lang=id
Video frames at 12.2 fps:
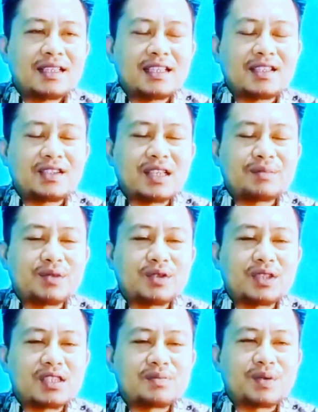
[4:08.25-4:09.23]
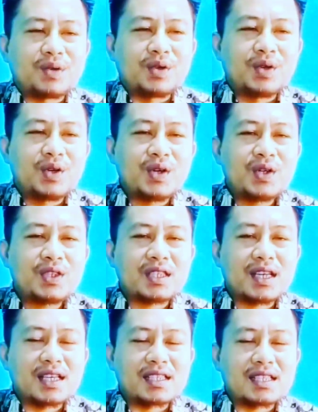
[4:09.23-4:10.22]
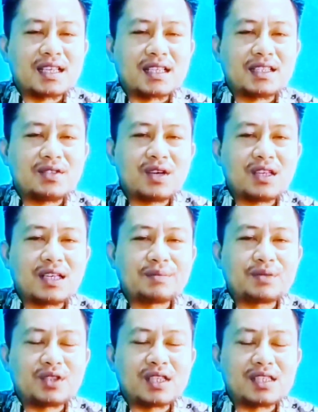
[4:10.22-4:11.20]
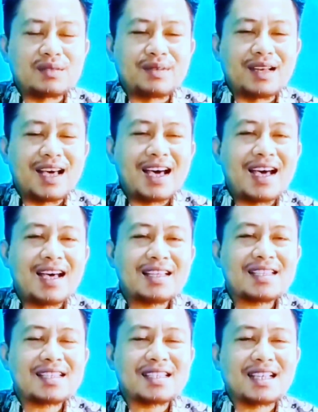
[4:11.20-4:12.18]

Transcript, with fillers: Itu Neptunya 10, Selasa Kliwon Neptunya 11,